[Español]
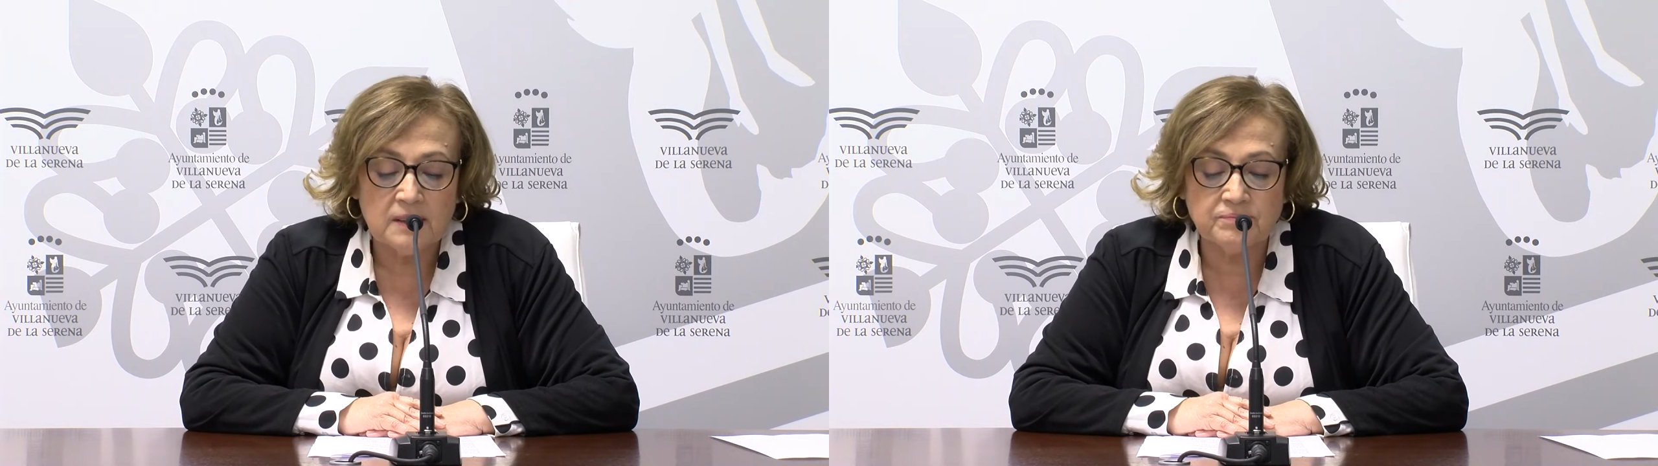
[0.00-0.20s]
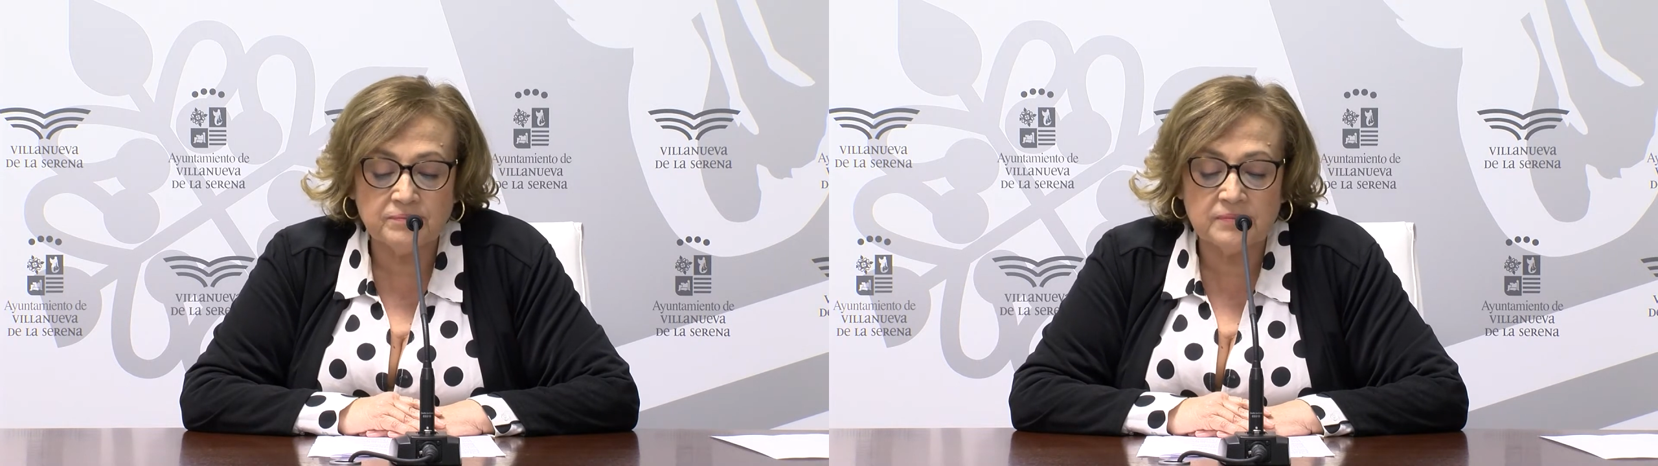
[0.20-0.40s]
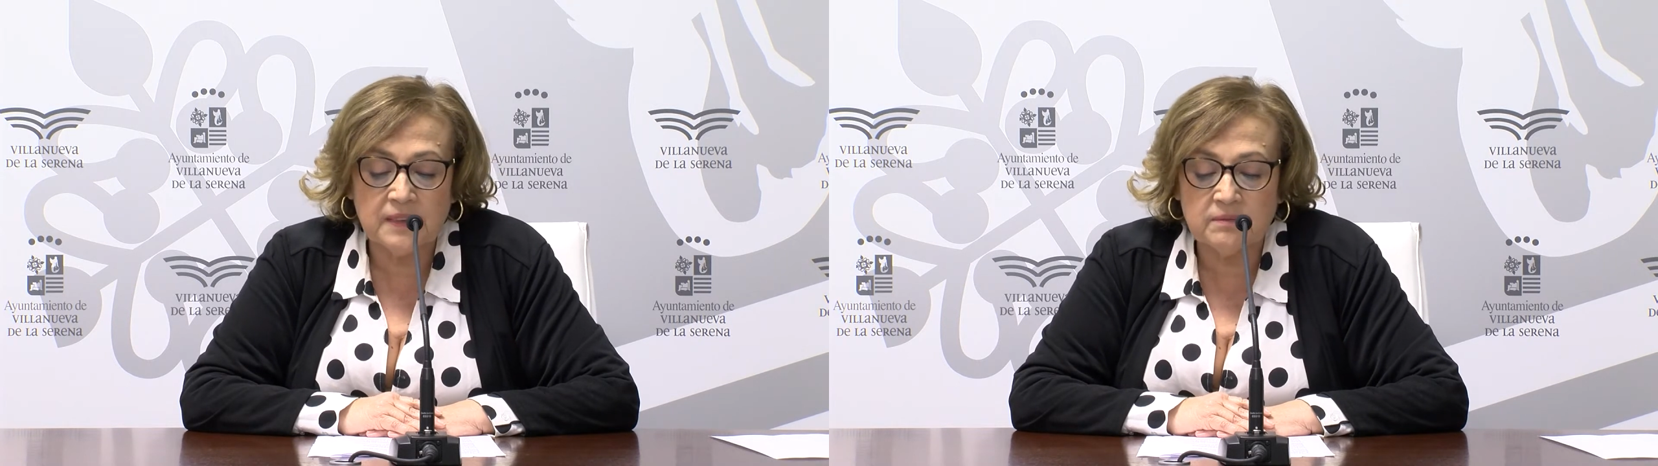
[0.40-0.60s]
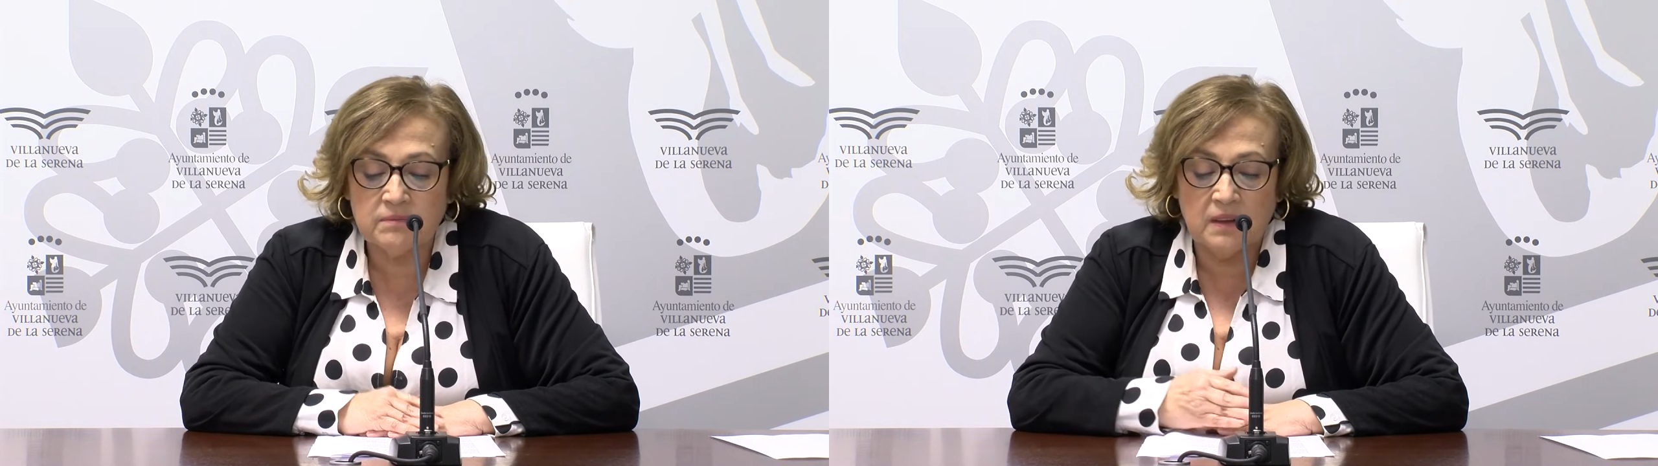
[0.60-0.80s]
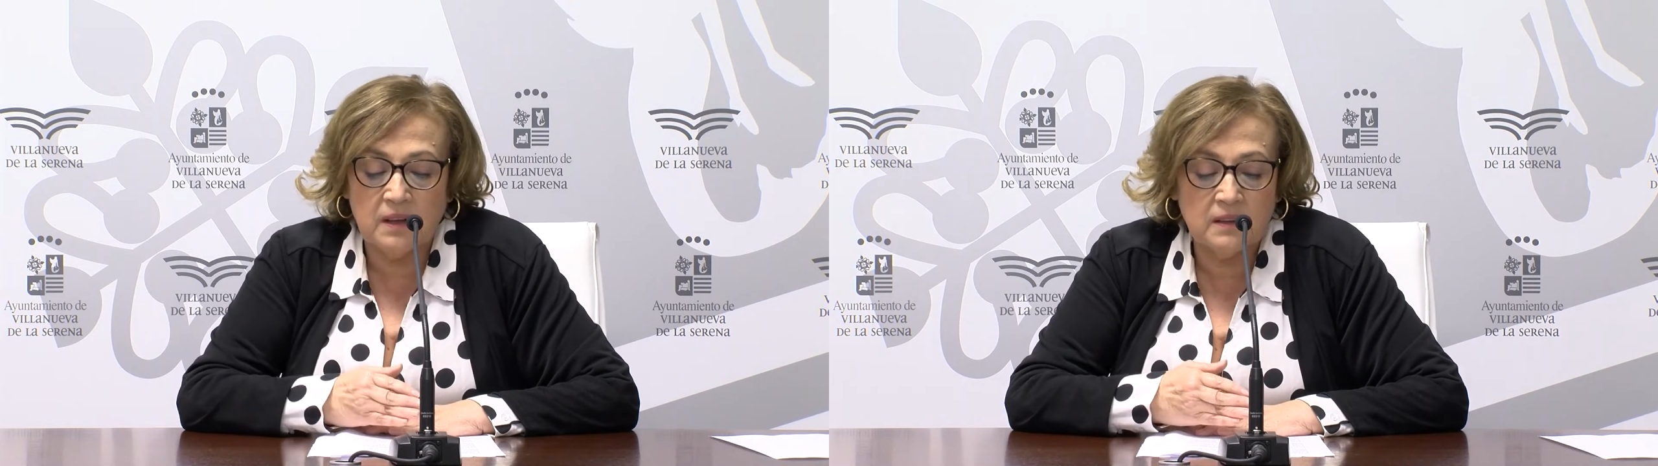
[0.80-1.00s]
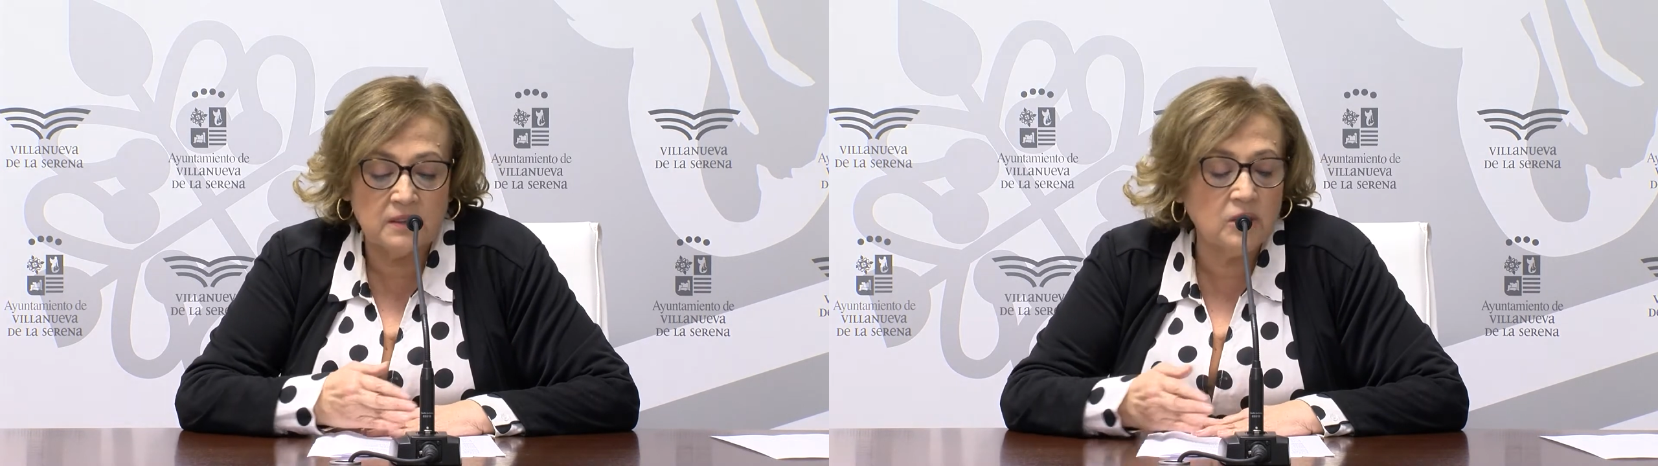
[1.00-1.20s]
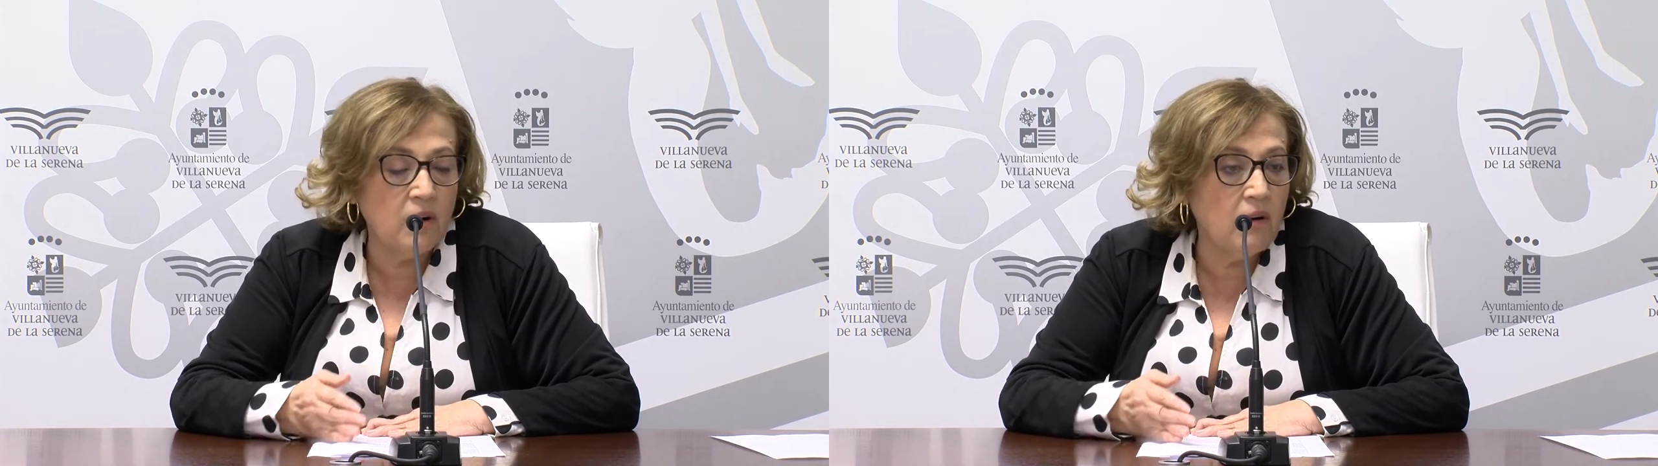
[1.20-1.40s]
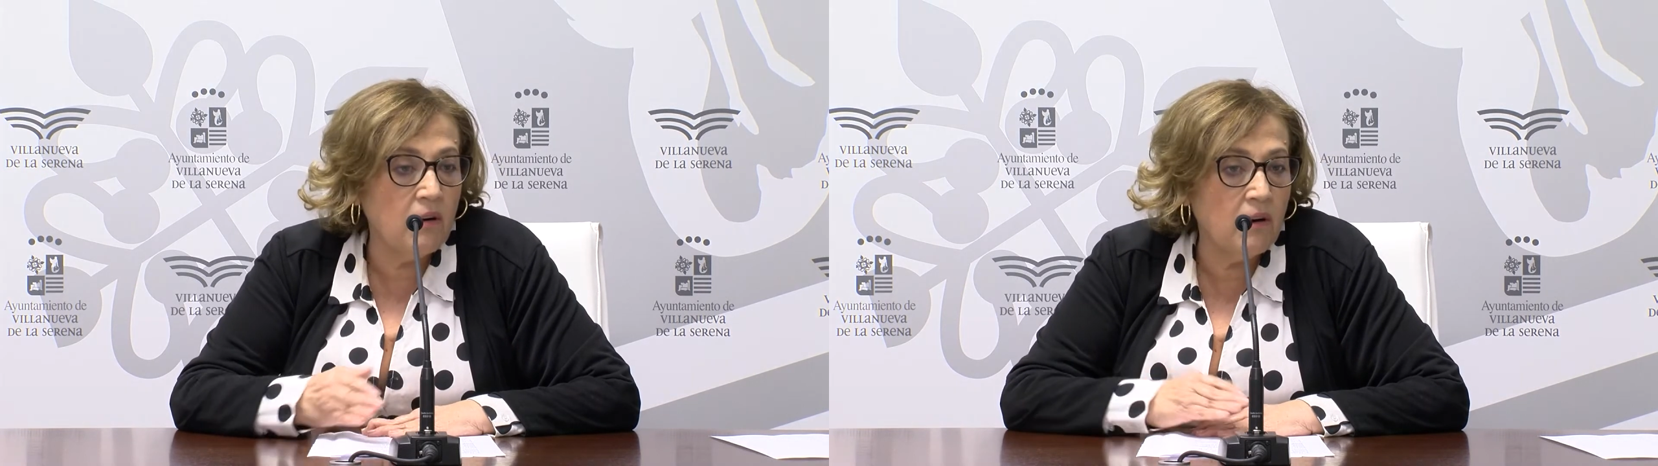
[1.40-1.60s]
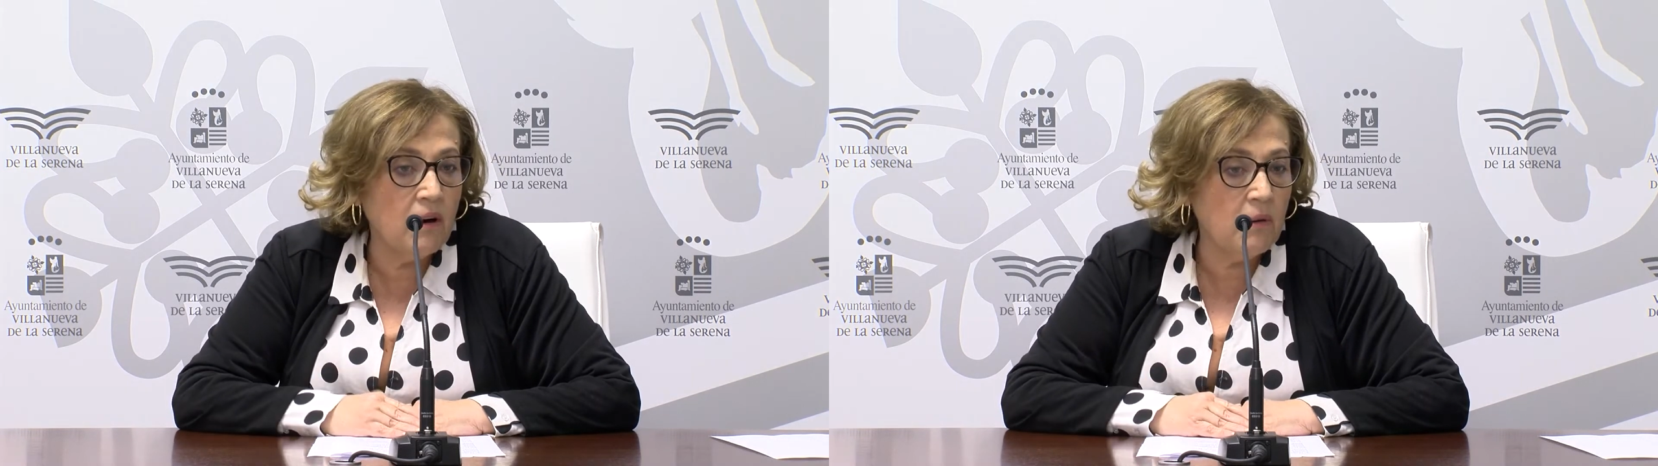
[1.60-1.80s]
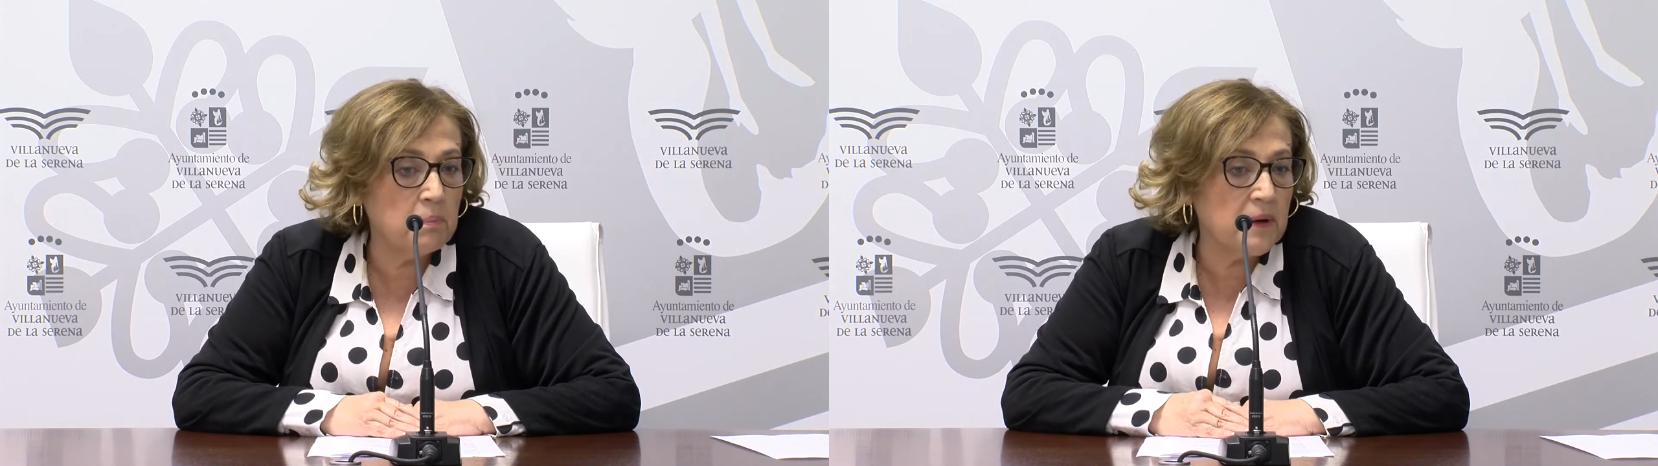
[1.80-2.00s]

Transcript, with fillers: Mm, em, esto,